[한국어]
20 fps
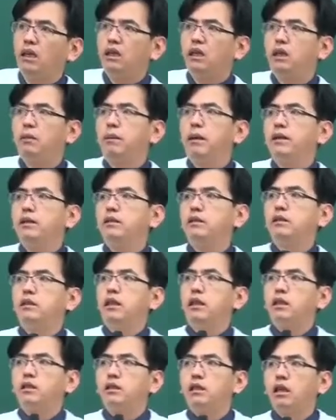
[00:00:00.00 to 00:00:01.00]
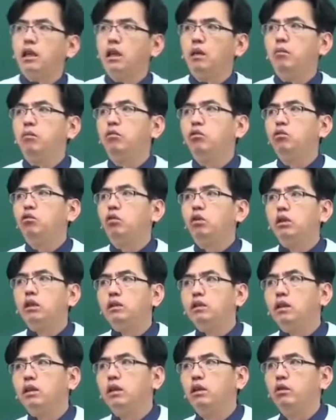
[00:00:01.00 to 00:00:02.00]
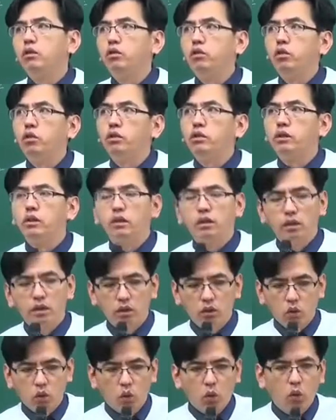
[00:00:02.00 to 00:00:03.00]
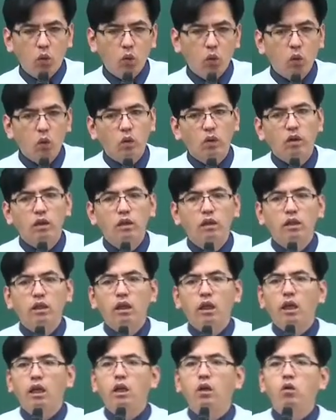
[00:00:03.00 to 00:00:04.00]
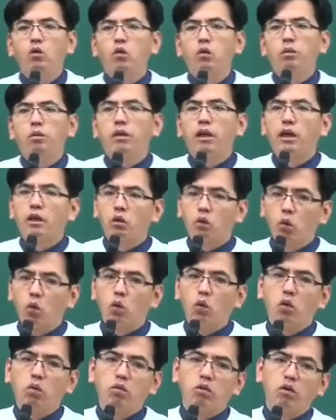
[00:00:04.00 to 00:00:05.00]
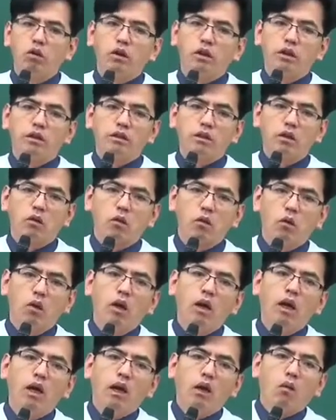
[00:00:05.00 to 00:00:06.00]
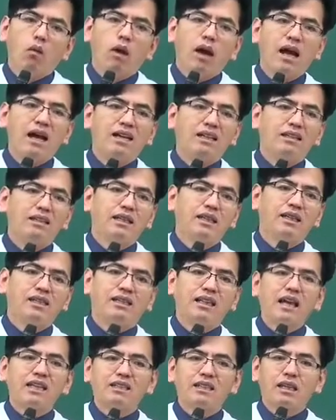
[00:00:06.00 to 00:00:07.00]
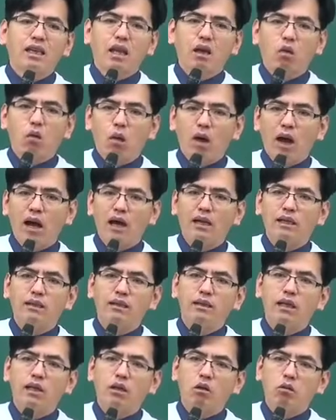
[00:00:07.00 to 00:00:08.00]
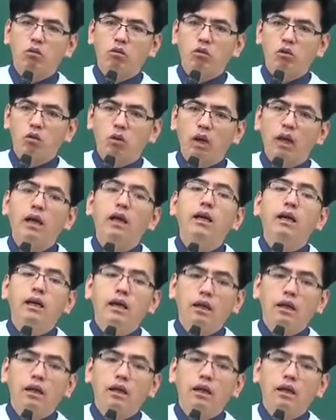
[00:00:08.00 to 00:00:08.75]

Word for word: 기반 시설의 세 분 중에서요 쉬었던 거 도로는 일곱 개 도로로 분류가 됐었고 광장은 다섯 개 광장으로 분류가